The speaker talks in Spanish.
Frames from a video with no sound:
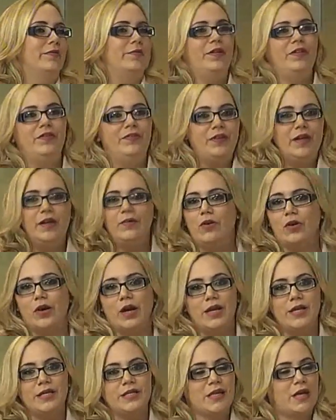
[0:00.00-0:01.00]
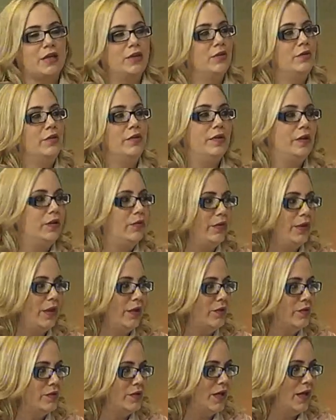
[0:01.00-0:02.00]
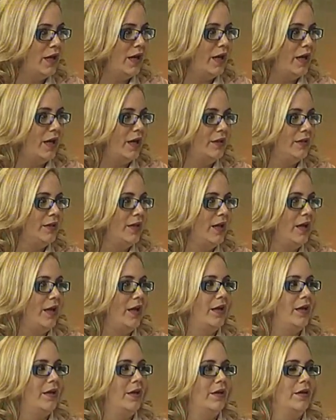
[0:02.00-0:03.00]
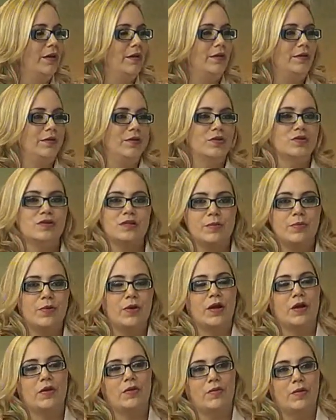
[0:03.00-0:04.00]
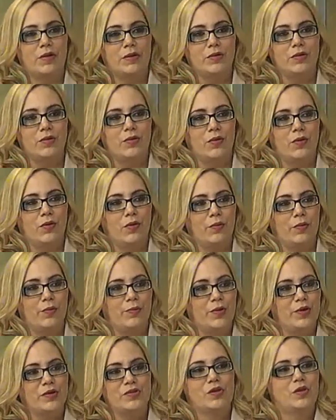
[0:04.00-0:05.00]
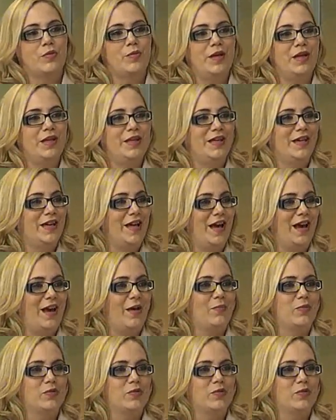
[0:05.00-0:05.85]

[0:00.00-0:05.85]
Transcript: vivir vocalizando, vivir cuidándose la garganta. Eh, yo sé porque cuando, por eso no me dediqué a la